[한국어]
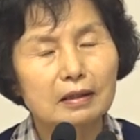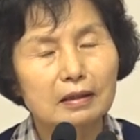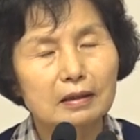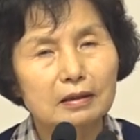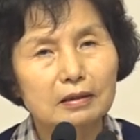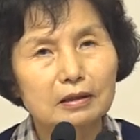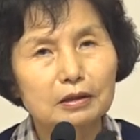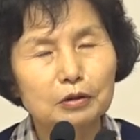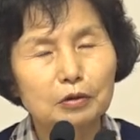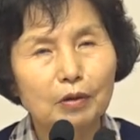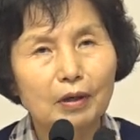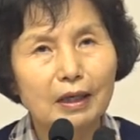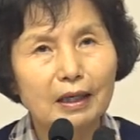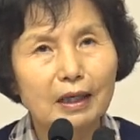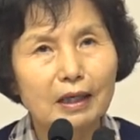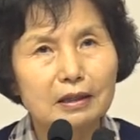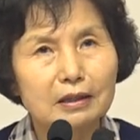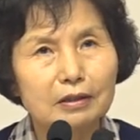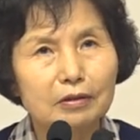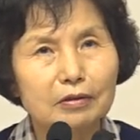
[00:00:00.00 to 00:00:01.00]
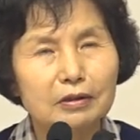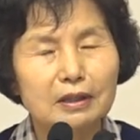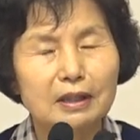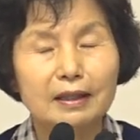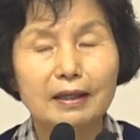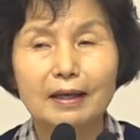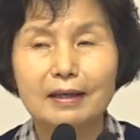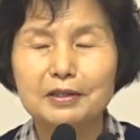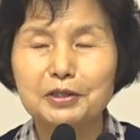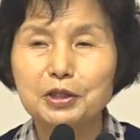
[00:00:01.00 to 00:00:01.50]
그리스도가 계신 것을
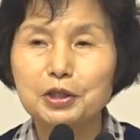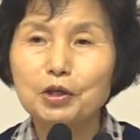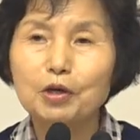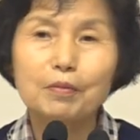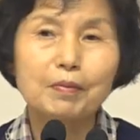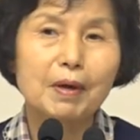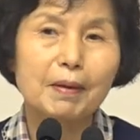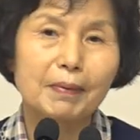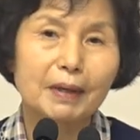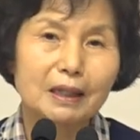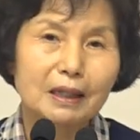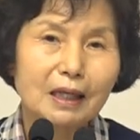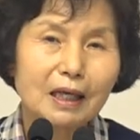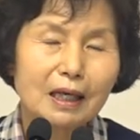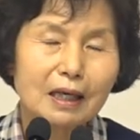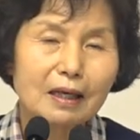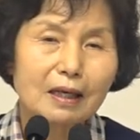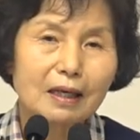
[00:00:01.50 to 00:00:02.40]
내가 체험해 봤나?